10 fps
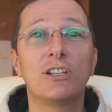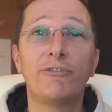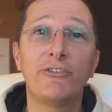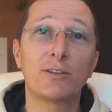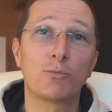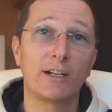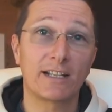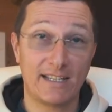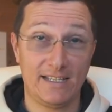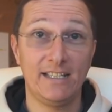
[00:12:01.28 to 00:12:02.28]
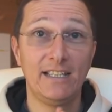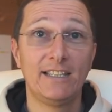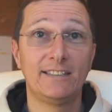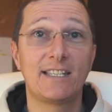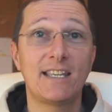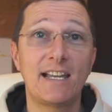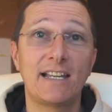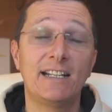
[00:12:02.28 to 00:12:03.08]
il firmware che DJI ha